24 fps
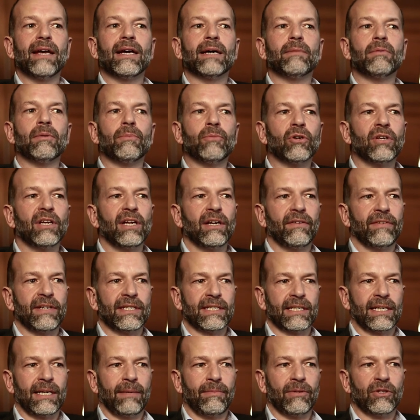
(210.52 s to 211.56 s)
Aber
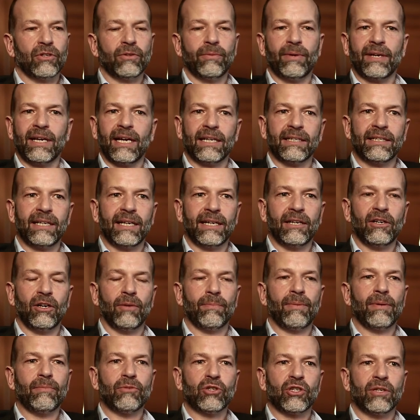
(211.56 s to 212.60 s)
möglicherweise kann man darüber nachdenken,
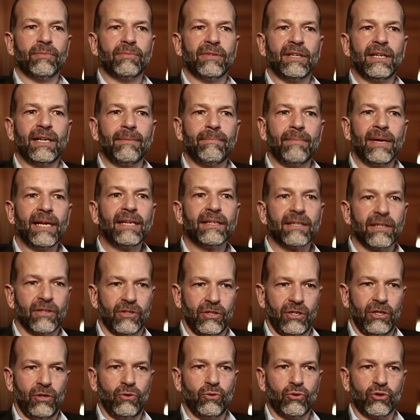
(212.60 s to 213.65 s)
ob man bestimmte Elemente
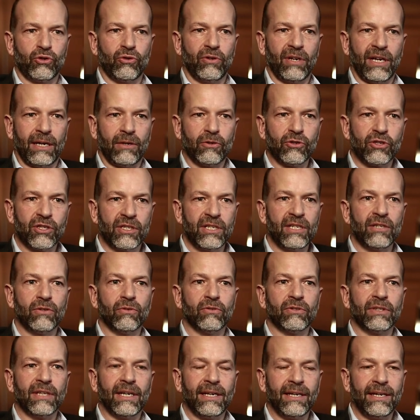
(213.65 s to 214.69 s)
aus der Hochschule rauszieht
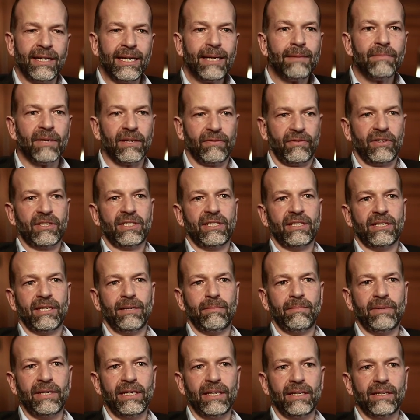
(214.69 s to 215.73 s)
und daneben etwas
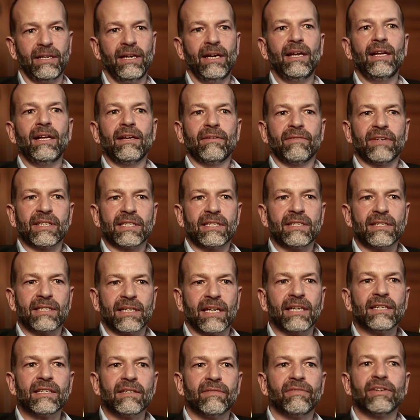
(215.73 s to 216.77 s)
etabliert, was das
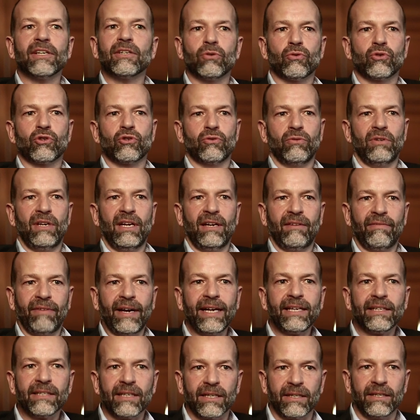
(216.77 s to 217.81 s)
ganze Feld Hochschule
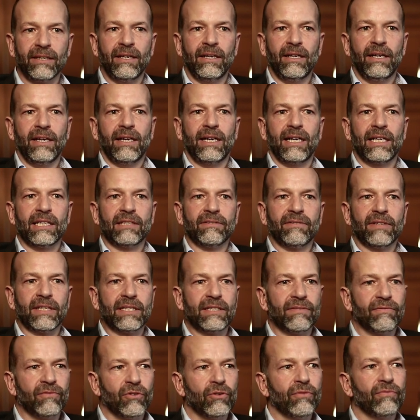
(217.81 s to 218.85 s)
erweitert also
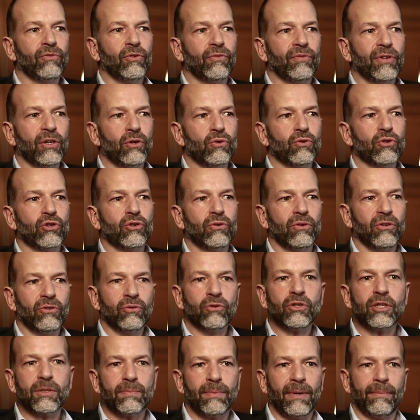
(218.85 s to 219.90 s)
was, wo, wo wir Hochschule
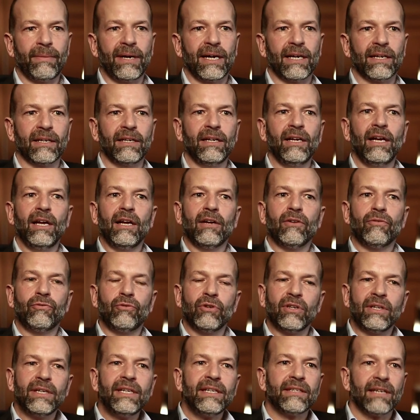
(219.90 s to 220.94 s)
nutzbar machen
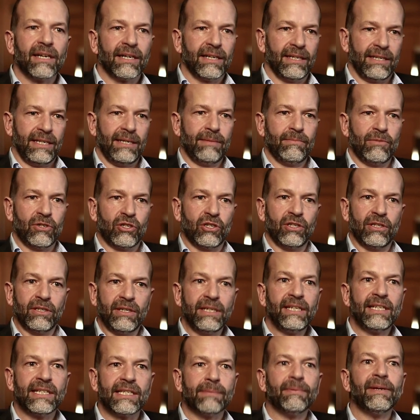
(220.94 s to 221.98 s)
für nicht akademische,
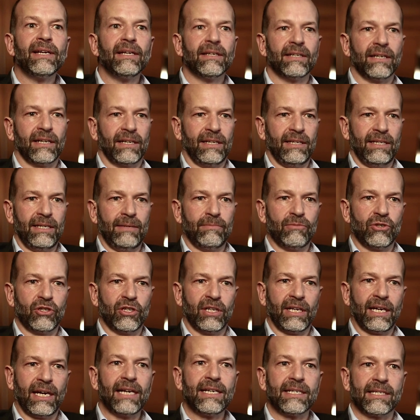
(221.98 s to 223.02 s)
nicht zwingend
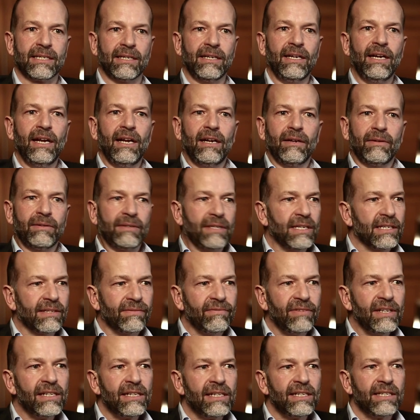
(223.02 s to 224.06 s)
akademische Kreise.
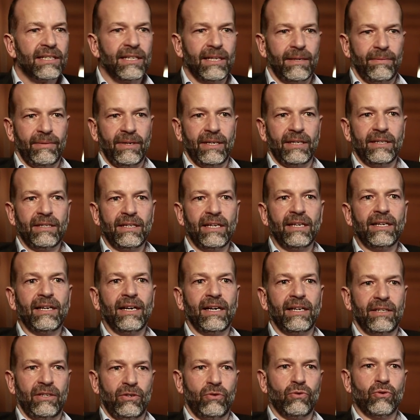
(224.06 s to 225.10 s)
Es will nicht jemand,
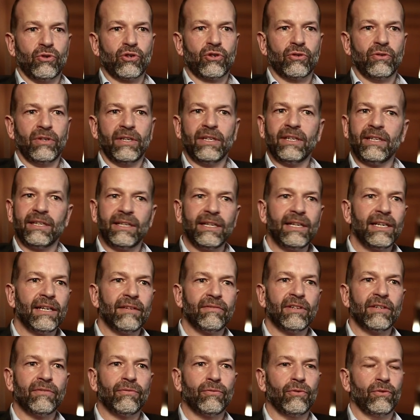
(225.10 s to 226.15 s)
jeder an die Hochschule. Nicht
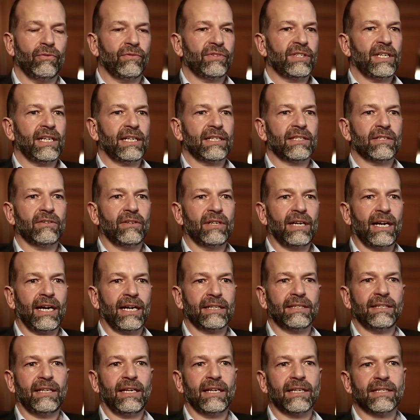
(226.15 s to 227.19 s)
jeder will fünf, sechs oder
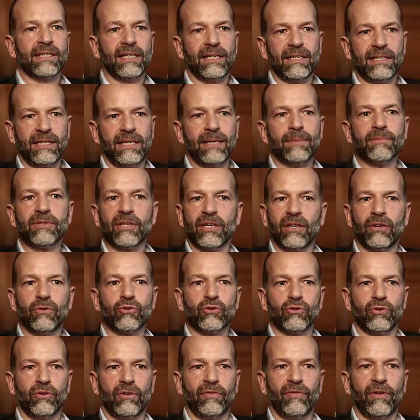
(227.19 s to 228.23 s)
acht Jahre seines Lebens an der
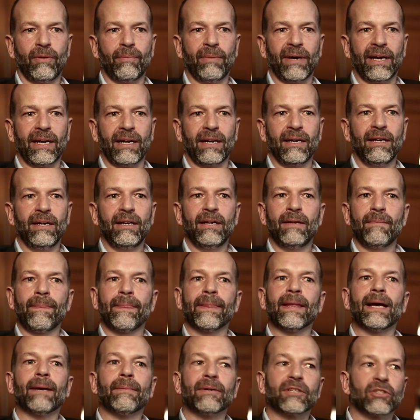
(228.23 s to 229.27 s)
Hochschule verbringen.
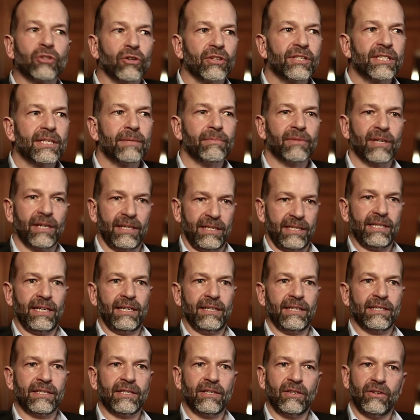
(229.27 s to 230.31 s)
Aber trotzdem kann es
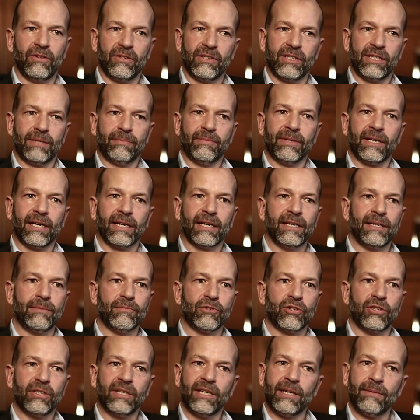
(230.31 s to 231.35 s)
sein, dass die Leute sich mit
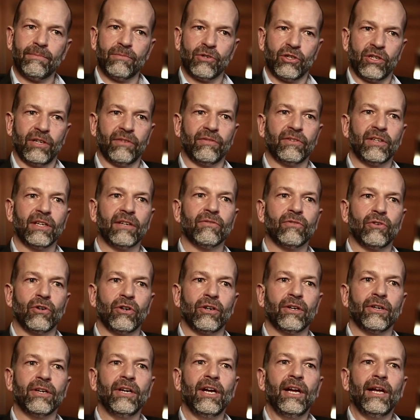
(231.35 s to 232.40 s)
akademischen Themen beschäftigen
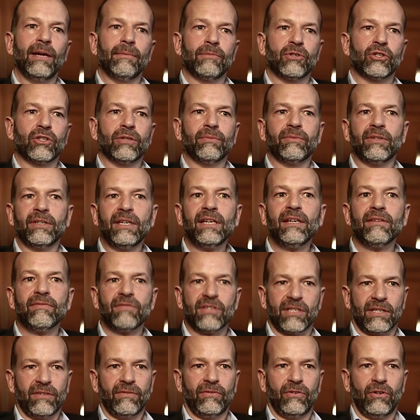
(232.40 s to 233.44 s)
wollen, bestimmte Dinge
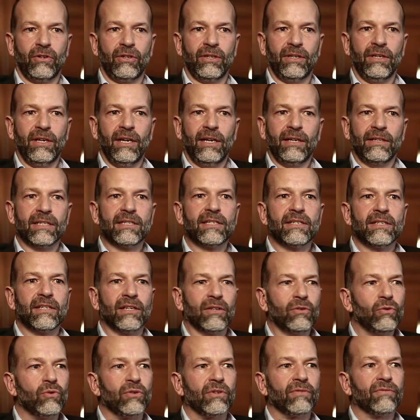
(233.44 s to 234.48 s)
wissen wollen. Das ist
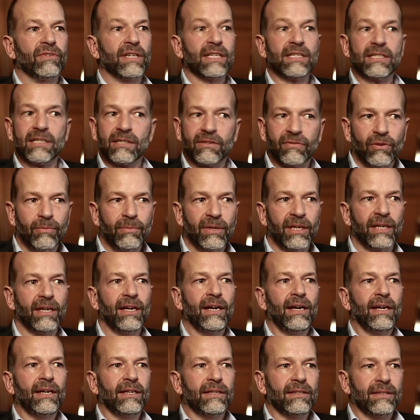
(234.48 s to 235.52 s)
ja gut. Das ist für mich,
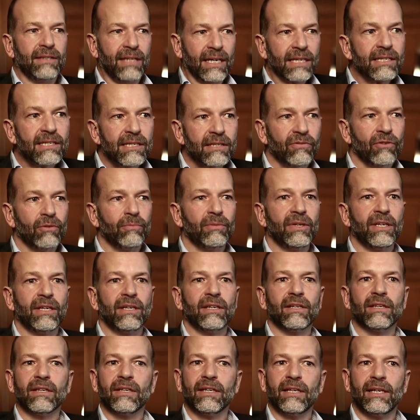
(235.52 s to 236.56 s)
das ist für
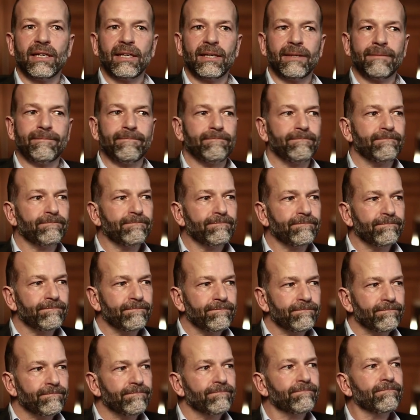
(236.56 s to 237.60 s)
mich ähm,
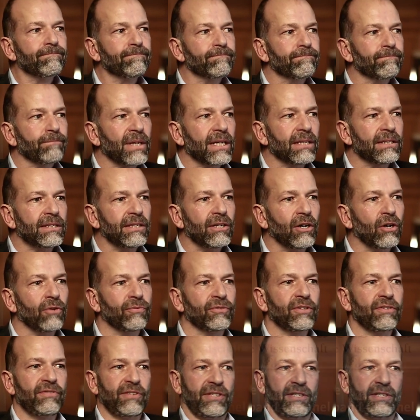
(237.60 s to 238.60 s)
die offene